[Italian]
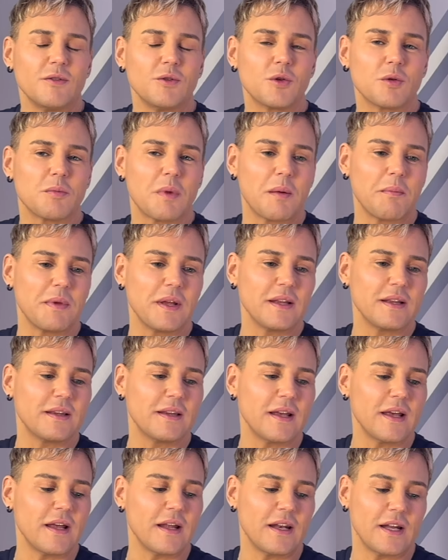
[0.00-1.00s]

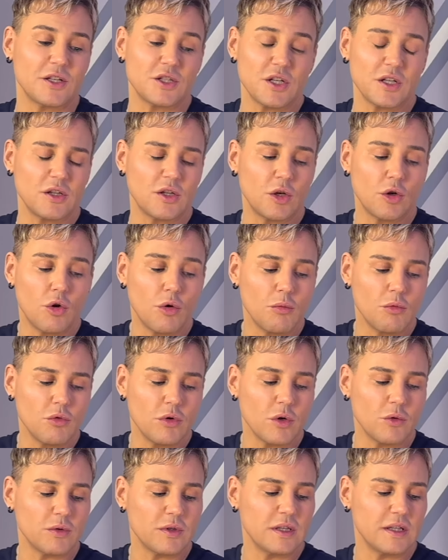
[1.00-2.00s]
normalmente la gente
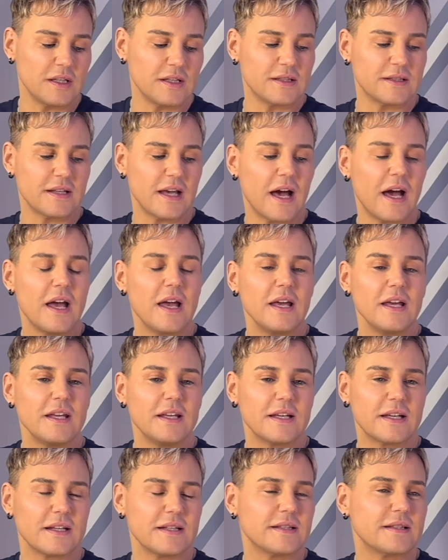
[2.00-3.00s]
comune utilizza
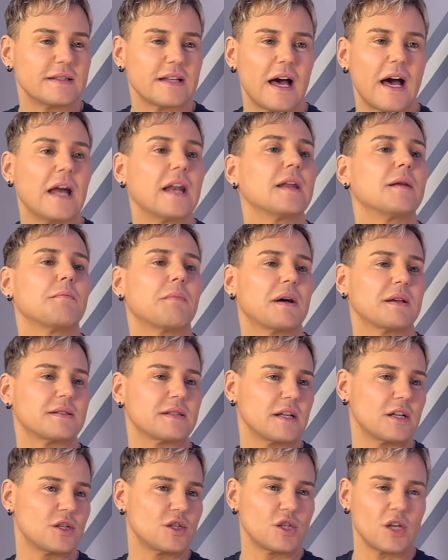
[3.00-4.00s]
i cristalli in
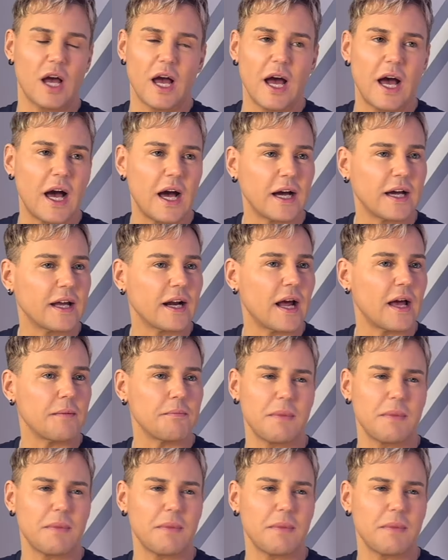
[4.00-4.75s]
base al chakra,